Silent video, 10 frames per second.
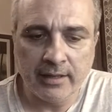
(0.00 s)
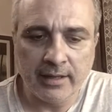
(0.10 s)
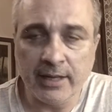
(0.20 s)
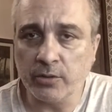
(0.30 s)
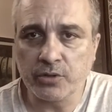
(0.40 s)

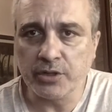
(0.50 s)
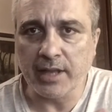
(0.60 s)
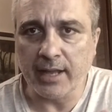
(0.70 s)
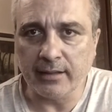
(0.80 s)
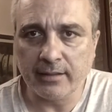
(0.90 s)
in
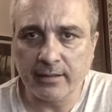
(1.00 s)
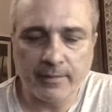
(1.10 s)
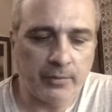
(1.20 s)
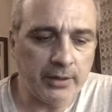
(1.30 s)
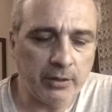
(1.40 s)
Occidente,
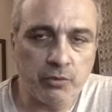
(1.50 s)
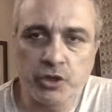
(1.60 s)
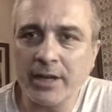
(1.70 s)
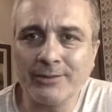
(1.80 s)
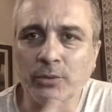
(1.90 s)
quindi un
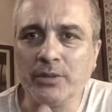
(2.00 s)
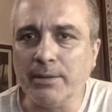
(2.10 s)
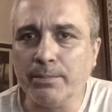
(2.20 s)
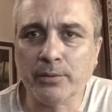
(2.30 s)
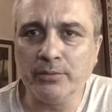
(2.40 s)
certo
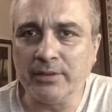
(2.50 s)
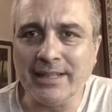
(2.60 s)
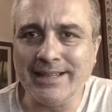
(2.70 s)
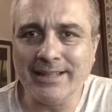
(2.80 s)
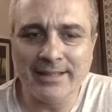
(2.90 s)
tipo di,